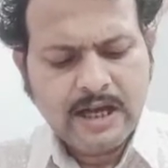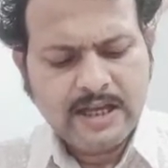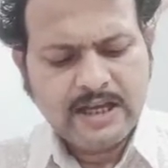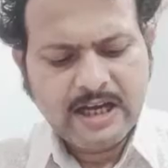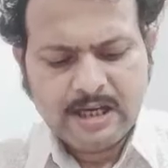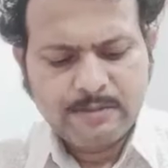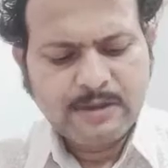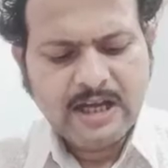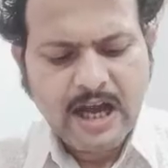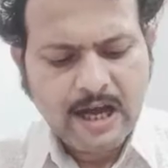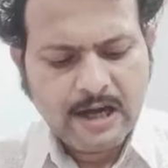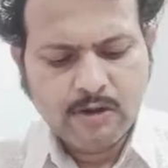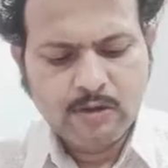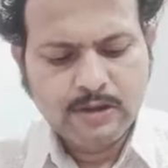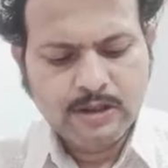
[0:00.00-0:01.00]
এগার uh, মানে
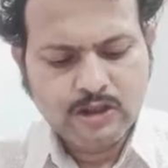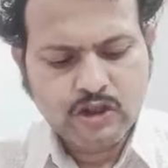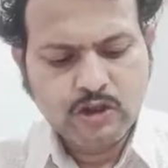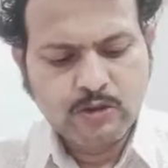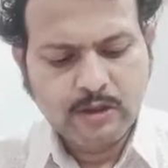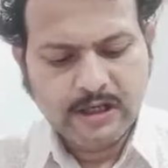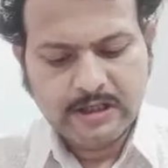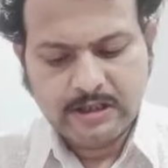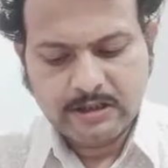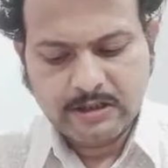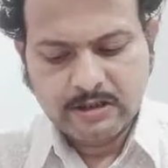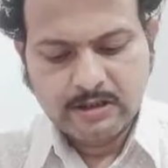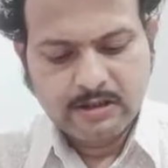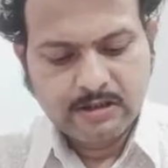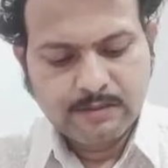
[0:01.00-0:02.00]
আগ্রহী ছিল আর কি
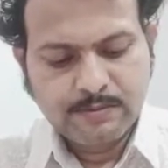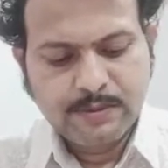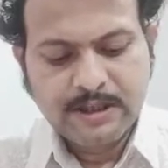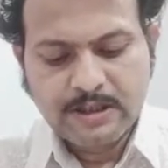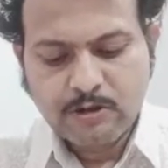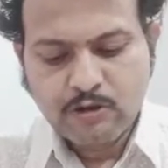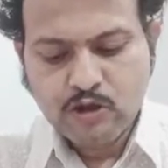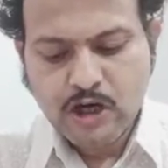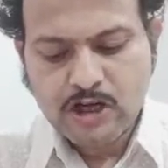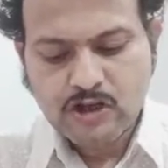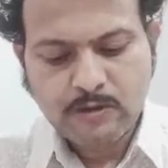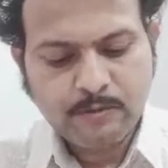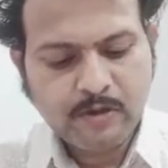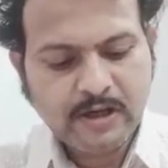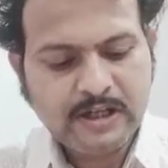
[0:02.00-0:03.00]
পিটি উষা
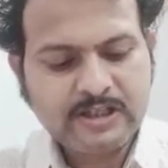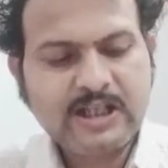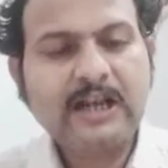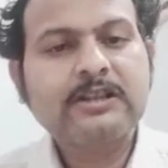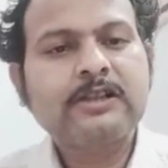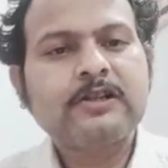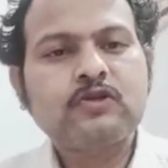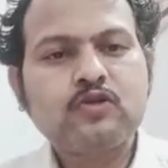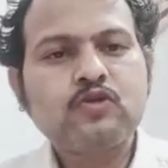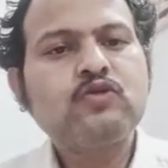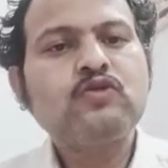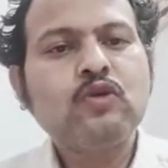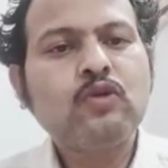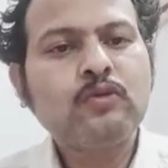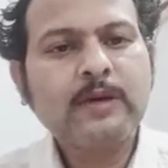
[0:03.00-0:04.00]
সম্পর্কে জানতে টু
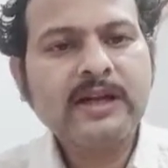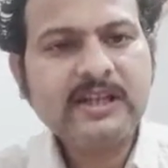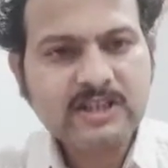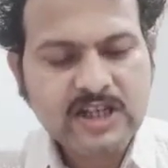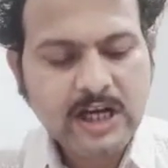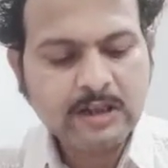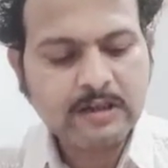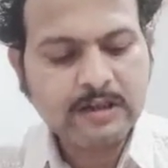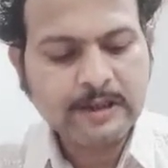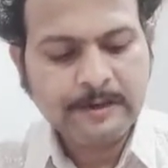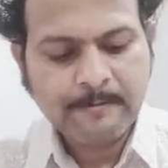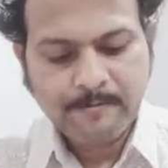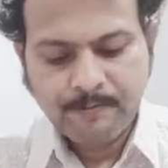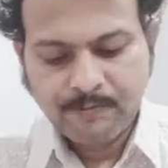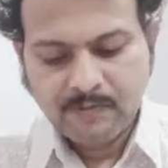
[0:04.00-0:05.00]
নো মানে জানতে
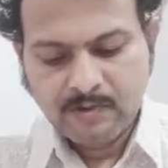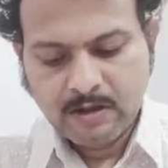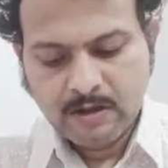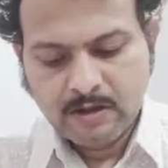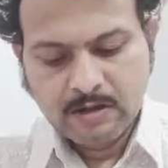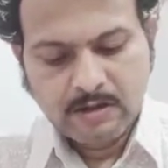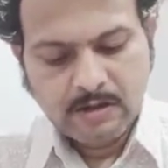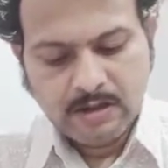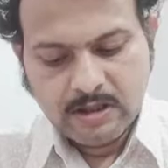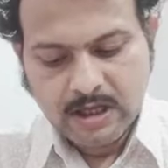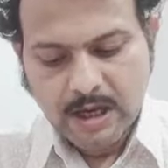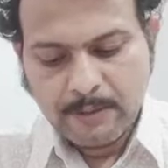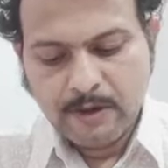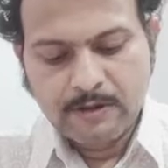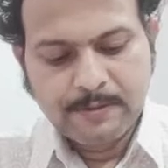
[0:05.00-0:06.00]

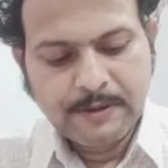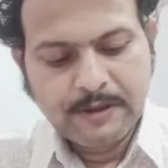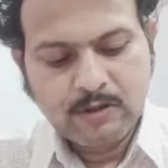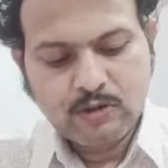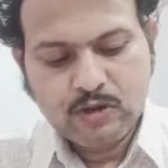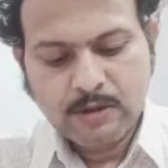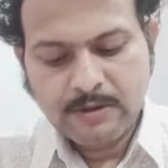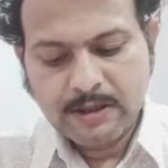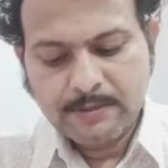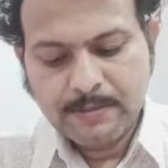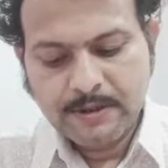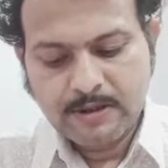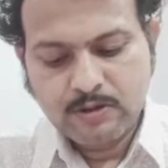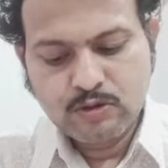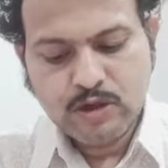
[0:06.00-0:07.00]
অ্যাবাউট পিটি উষা মানে
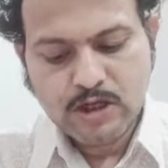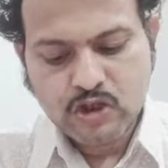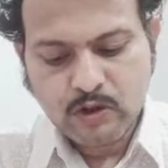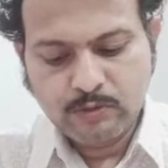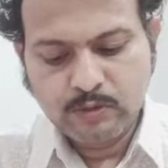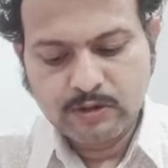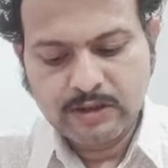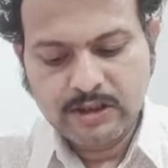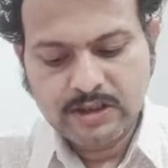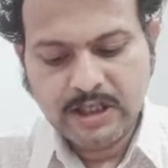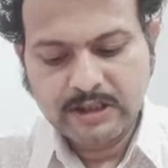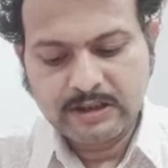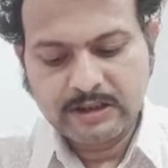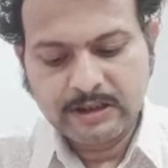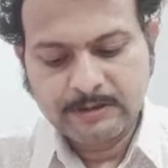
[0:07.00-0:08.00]
পিটি উষা সম্বন্ধে
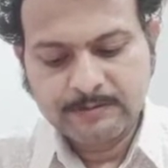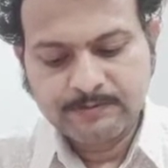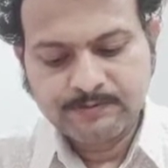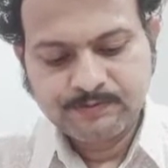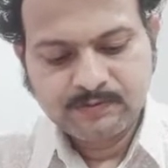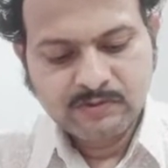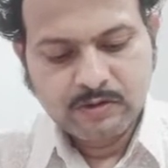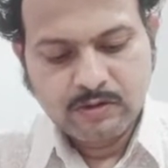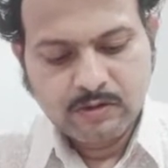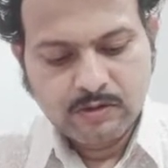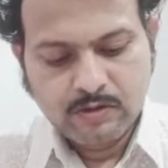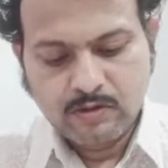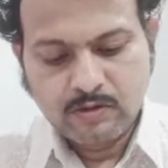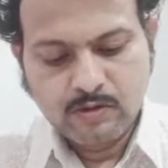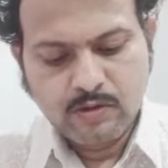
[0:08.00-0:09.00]
জানতে
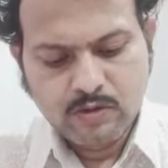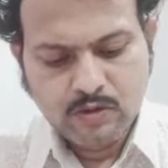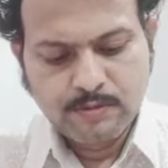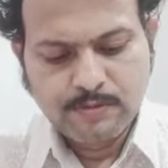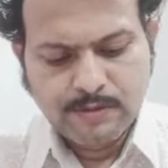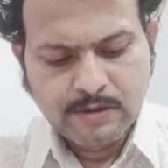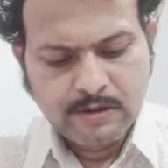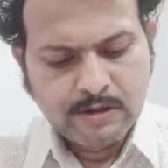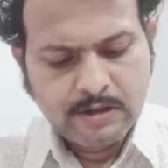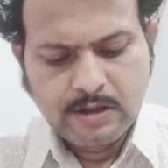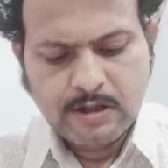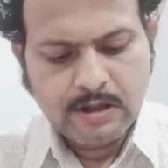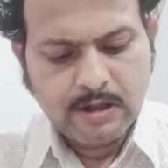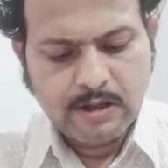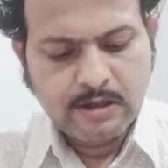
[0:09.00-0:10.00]
ও খুব
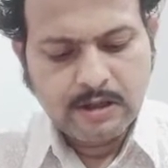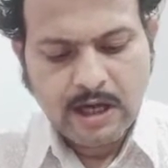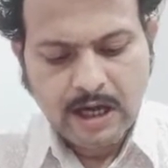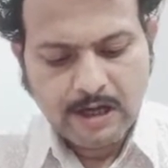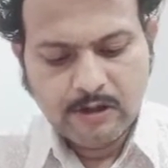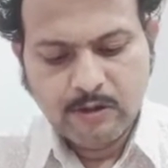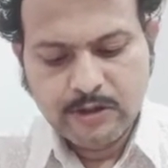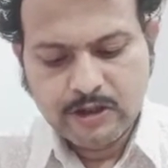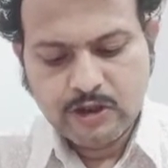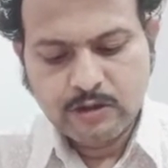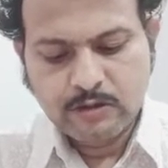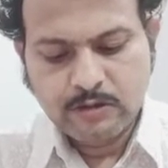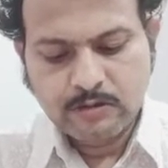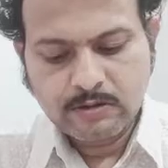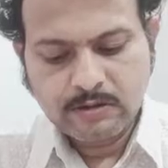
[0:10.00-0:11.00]
আগ্রহী
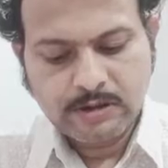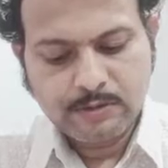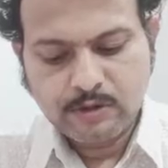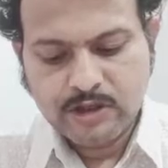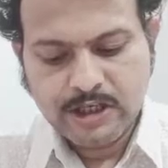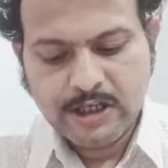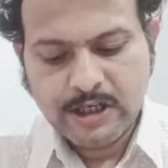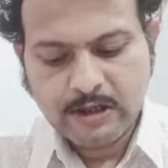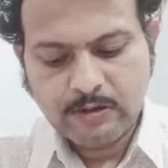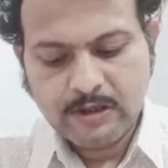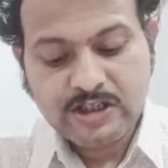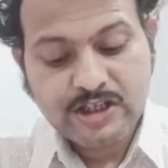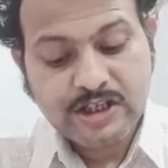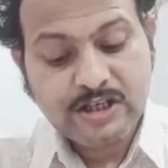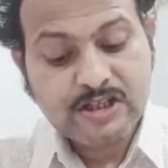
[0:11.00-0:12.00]
ছিল এবং সেই কারণে
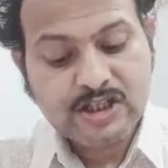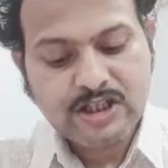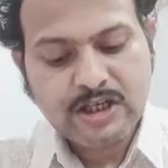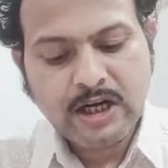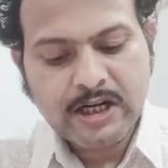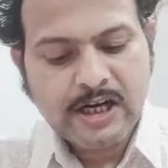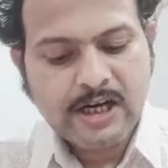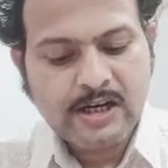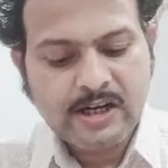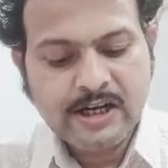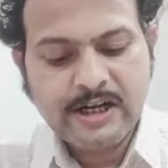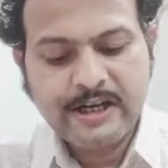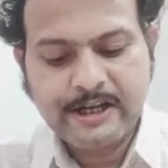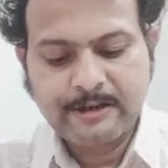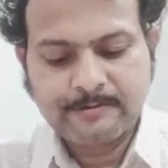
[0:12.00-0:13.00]
শি স্টার্টেড
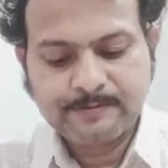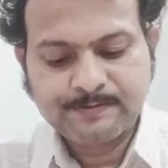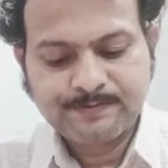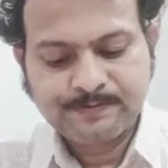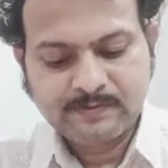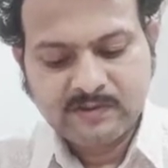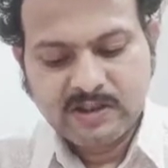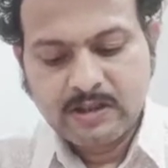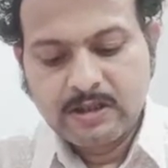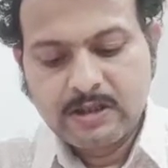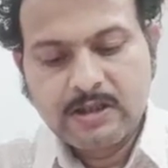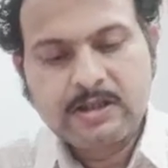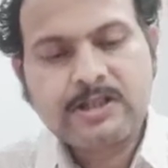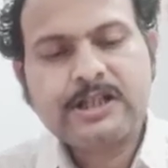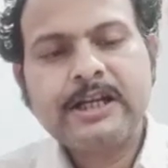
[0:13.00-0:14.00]
রিডিং
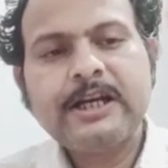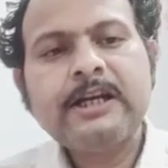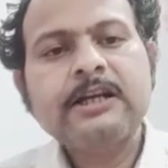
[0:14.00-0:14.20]
সে